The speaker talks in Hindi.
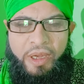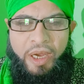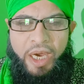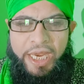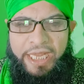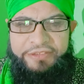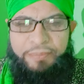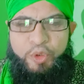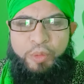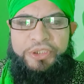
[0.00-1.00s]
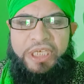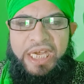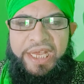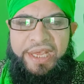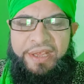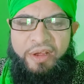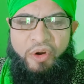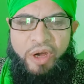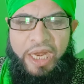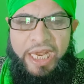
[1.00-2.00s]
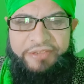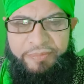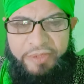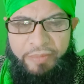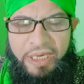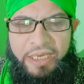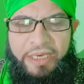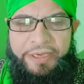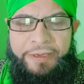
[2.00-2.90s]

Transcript: अल्लाह सबको बचाए अल्लाह सबका भला करे